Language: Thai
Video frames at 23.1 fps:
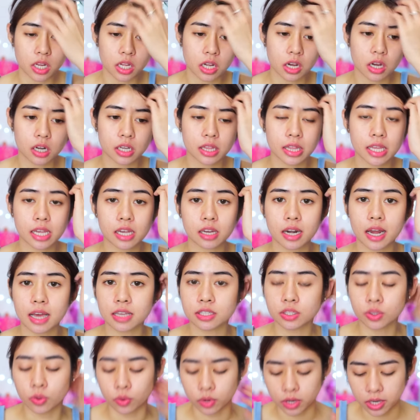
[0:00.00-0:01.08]
นนี้ก็นาตีก็น่า
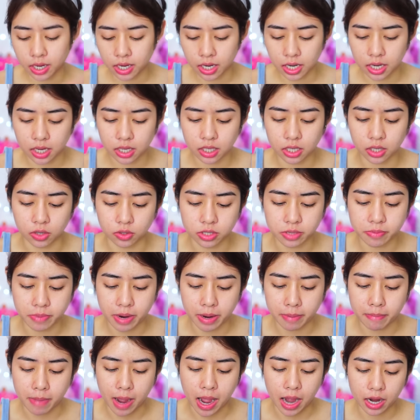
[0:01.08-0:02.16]
สดนะคะ เดี๋ยวจะ
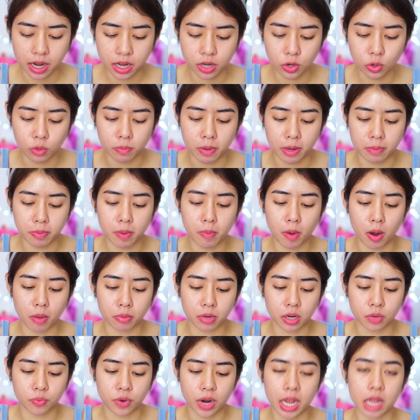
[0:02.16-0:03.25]
มามาร์กให้ดูไปพร้อ
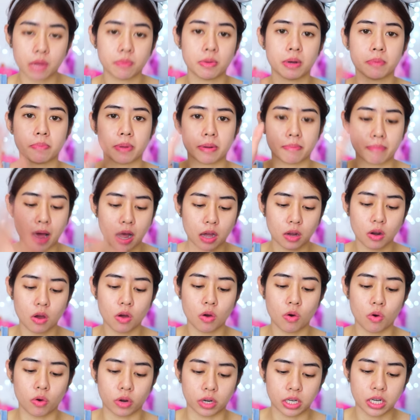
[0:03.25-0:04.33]
มๆกันว่าเอ๊ะมันเป็นมาร์กล่อ
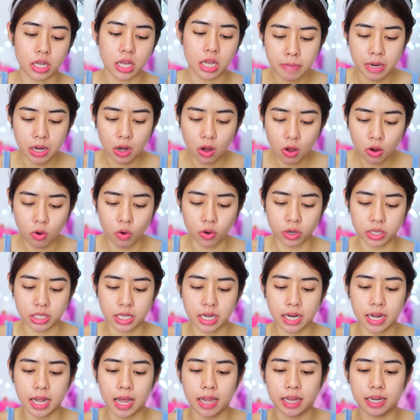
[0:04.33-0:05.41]
งหนมันล่องหน
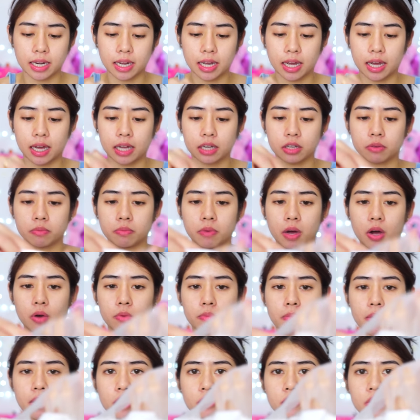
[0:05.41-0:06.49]
ยังไงนะคะ เดี๋ยวเอา
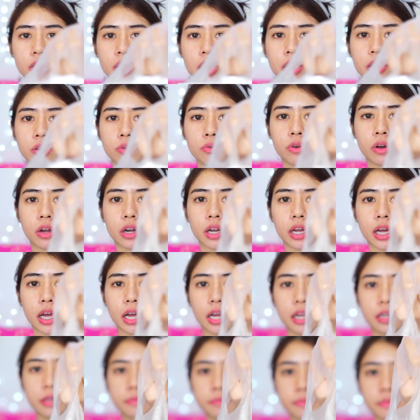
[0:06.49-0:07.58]
เอาเนื้อให้ดูก่อนนะคะ
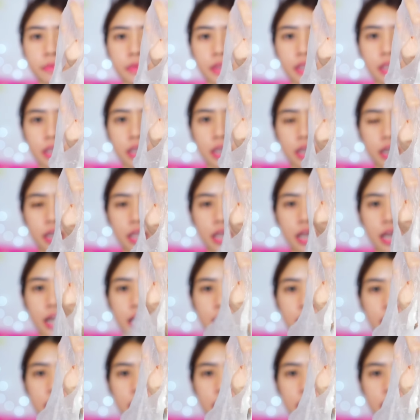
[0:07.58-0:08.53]
นี่ค่ะ